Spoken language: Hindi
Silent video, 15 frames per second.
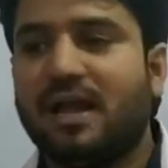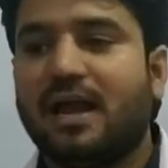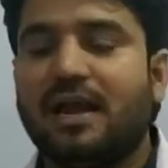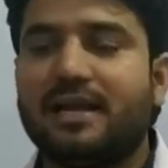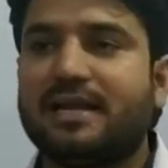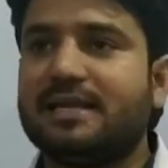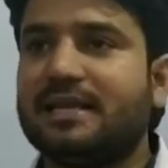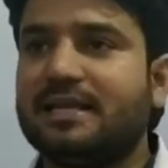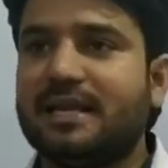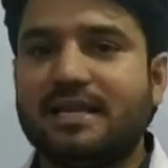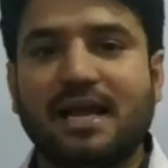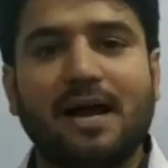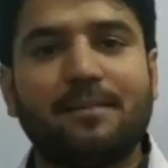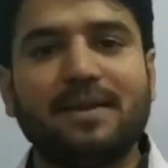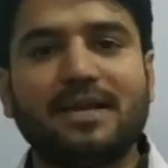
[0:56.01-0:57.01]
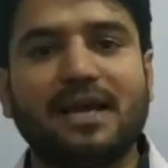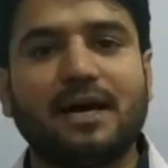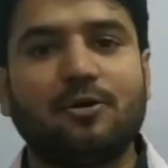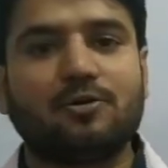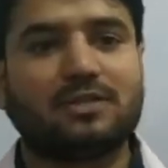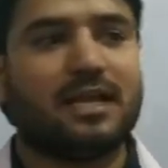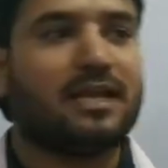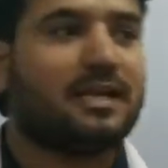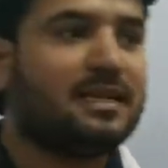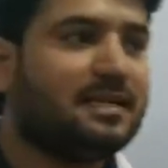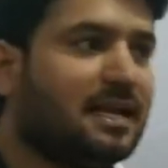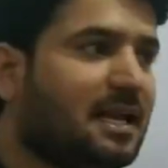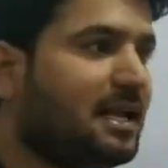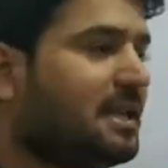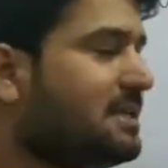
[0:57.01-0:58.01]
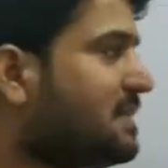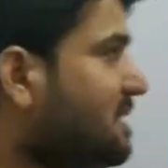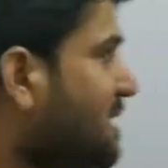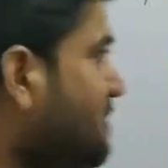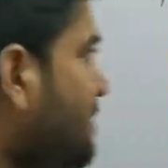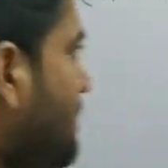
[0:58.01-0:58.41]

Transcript: लेकिन देखिए यहाँ पे क्या होता है कि ये जितने भी